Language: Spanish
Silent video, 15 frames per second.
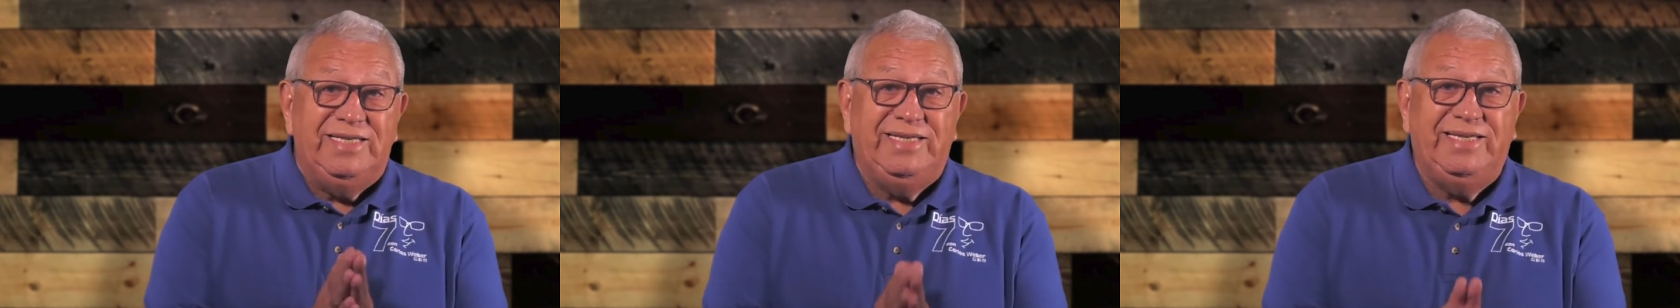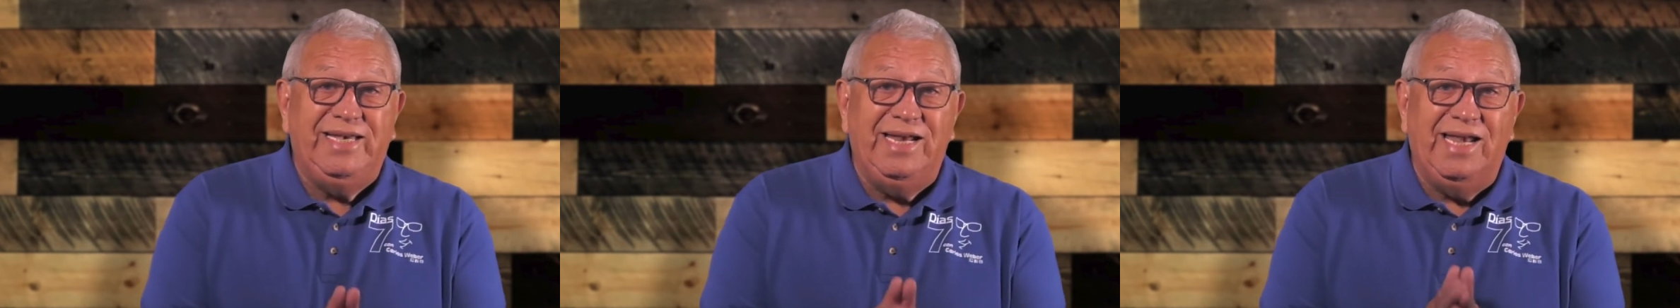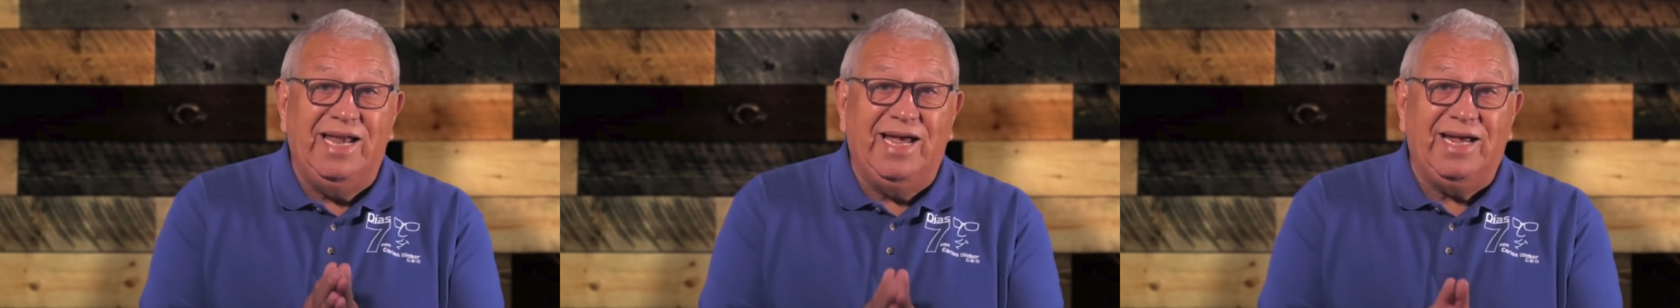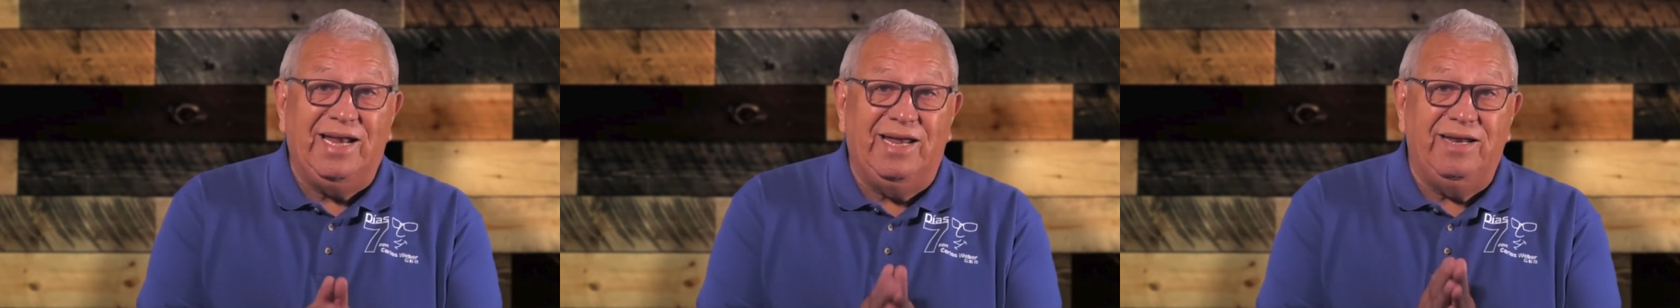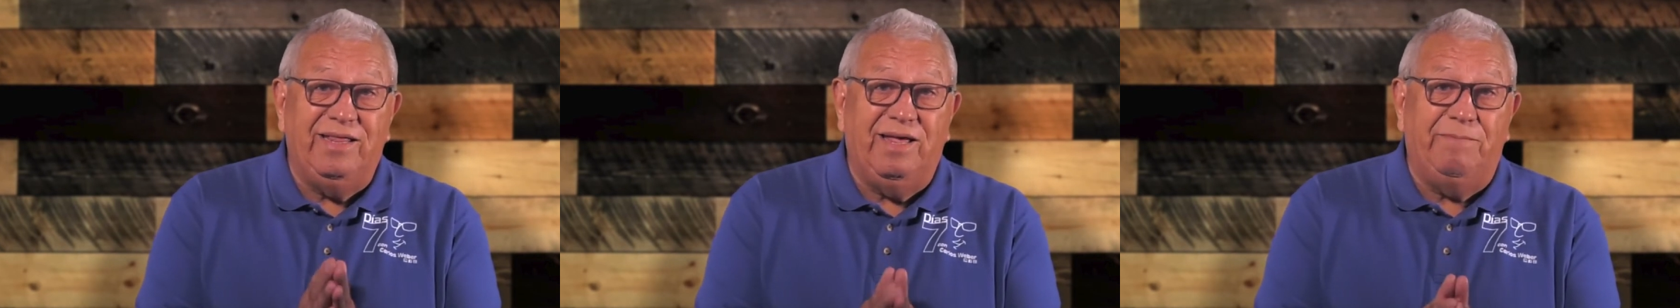sin la
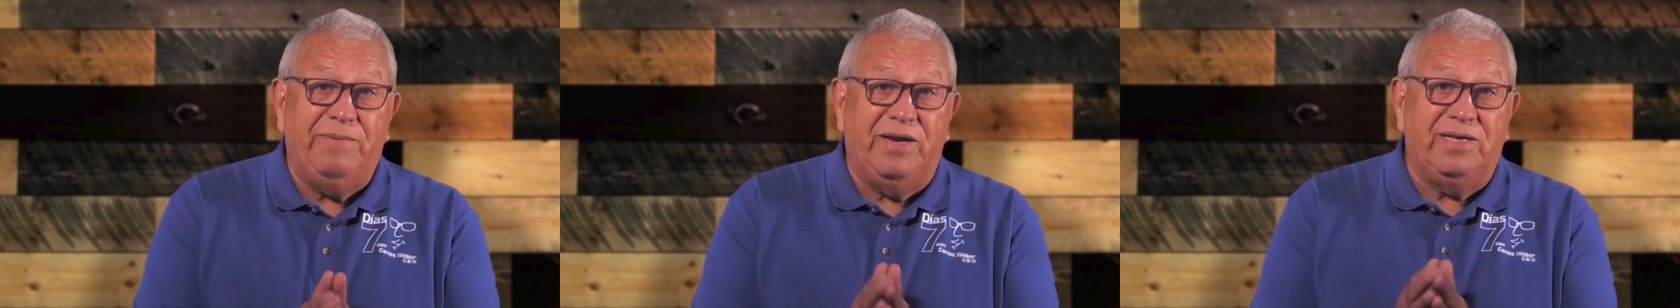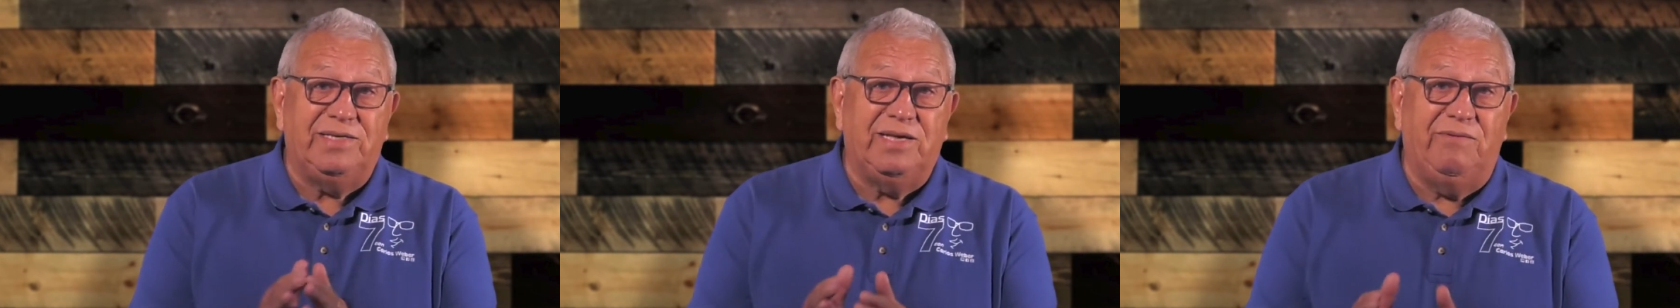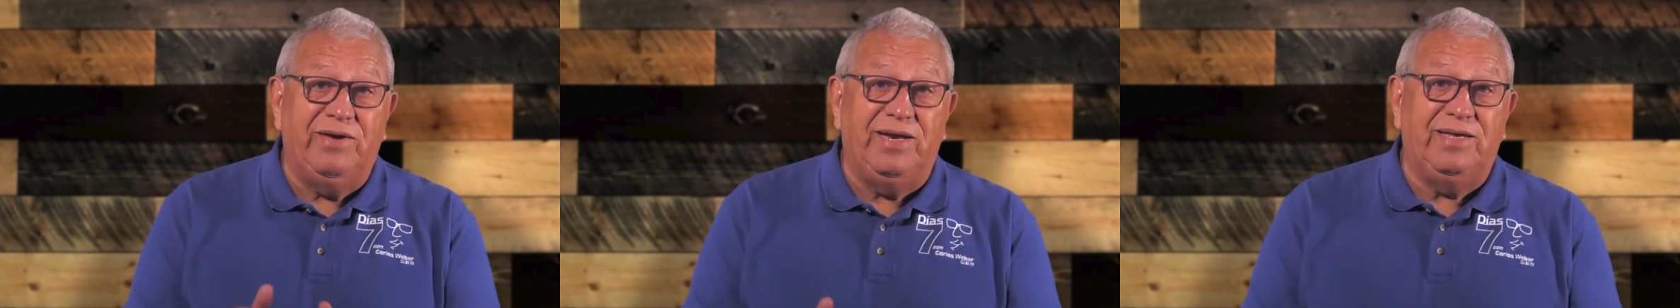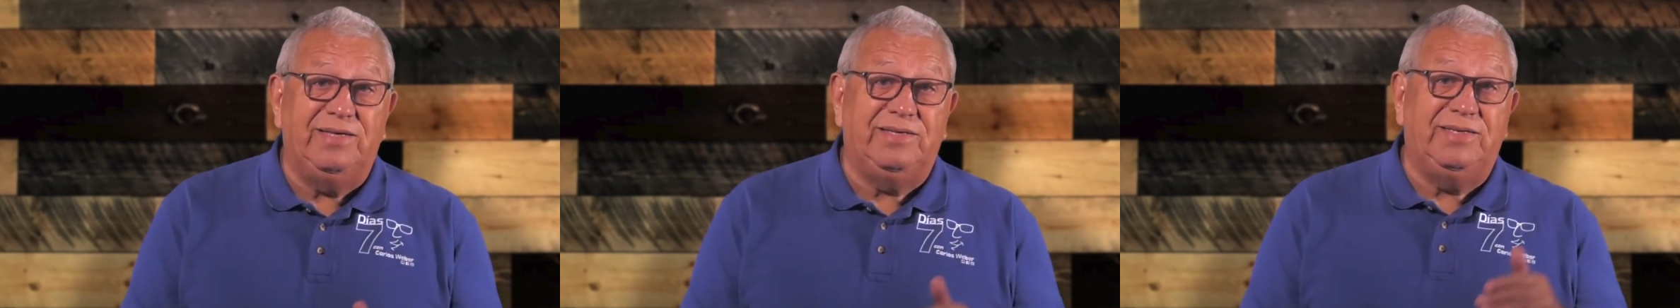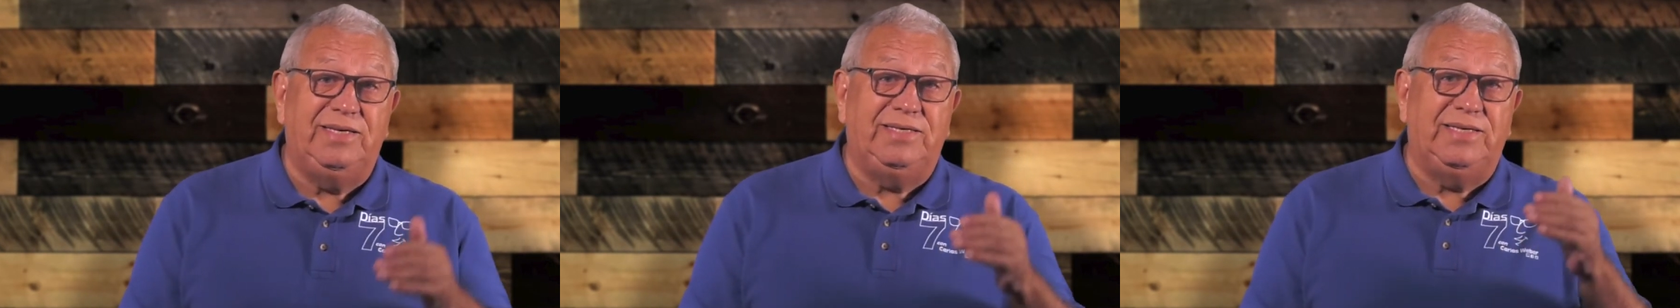claridad para saber
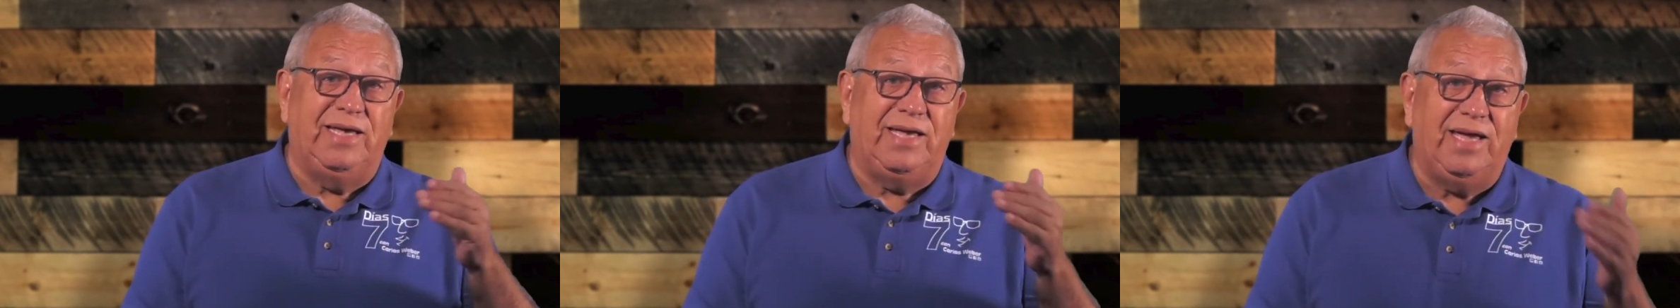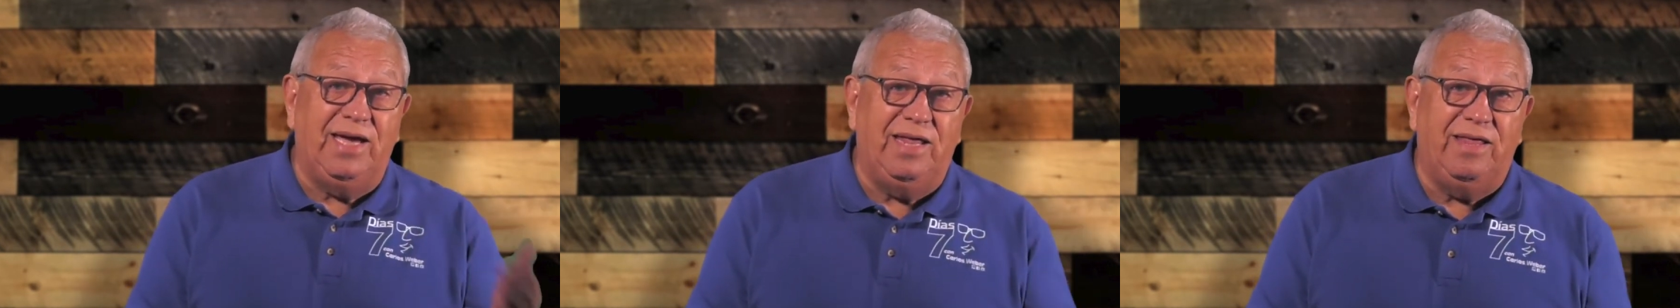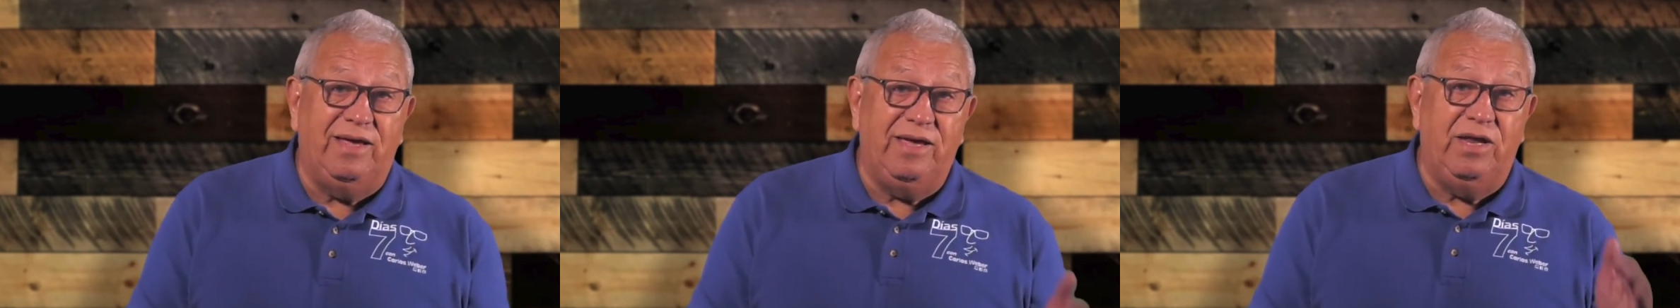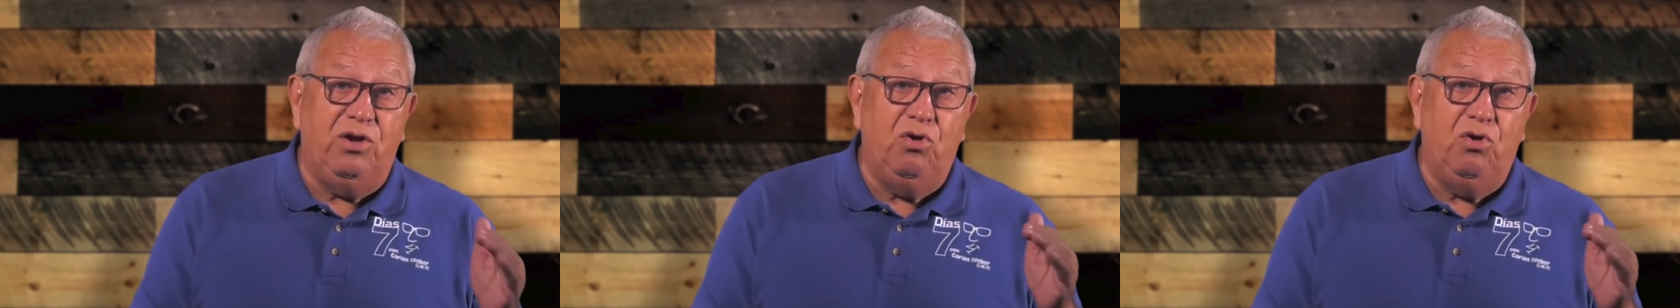si se queda y es